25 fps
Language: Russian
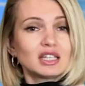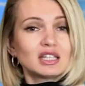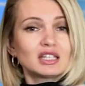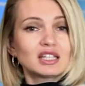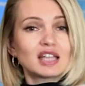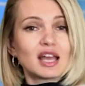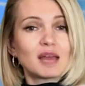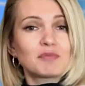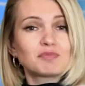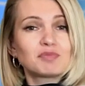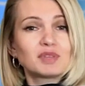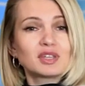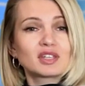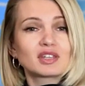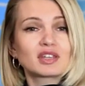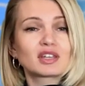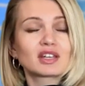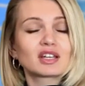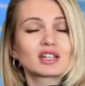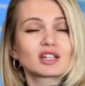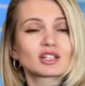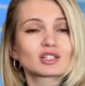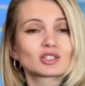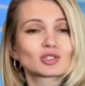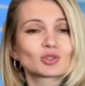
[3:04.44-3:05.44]
на пике
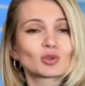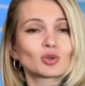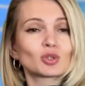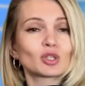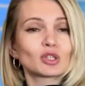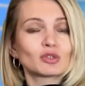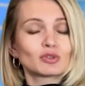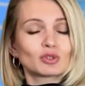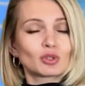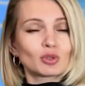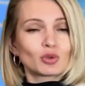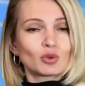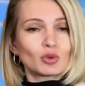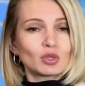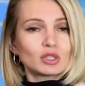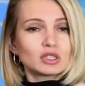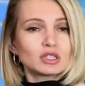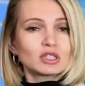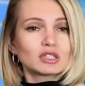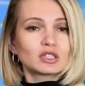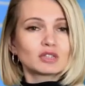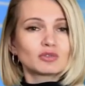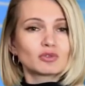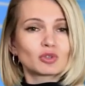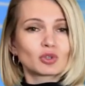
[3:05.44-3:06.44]
коррекционного
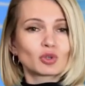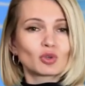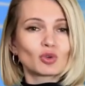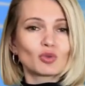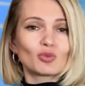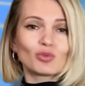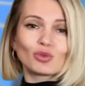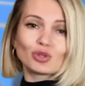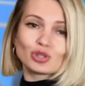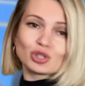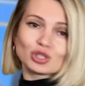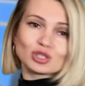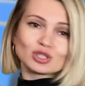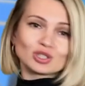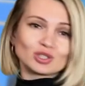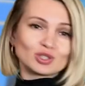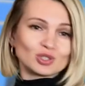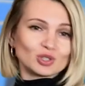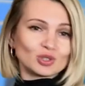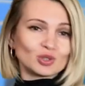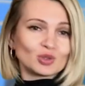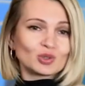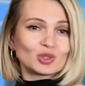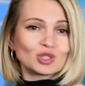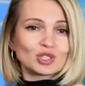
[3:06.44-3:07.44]
хода наверху может
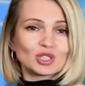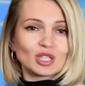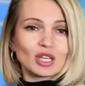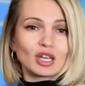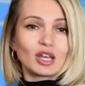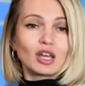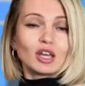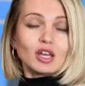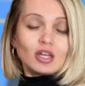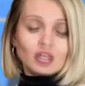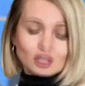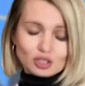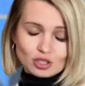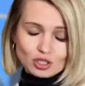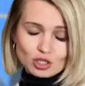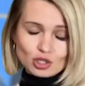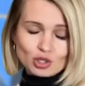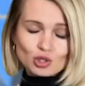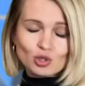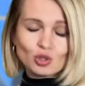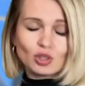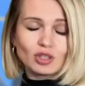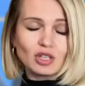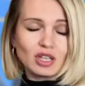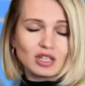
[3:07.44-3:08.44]
затянуться
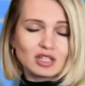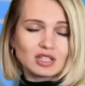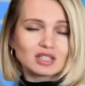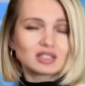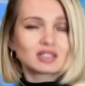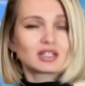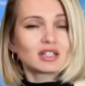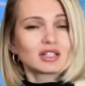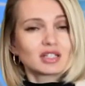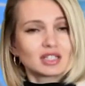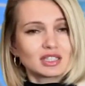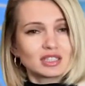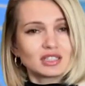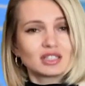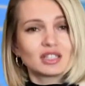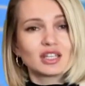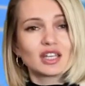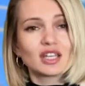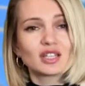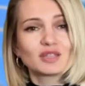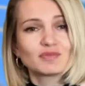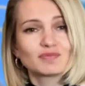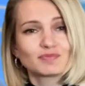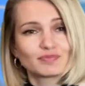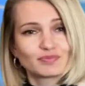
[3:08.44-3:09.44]
еще на несколько дней.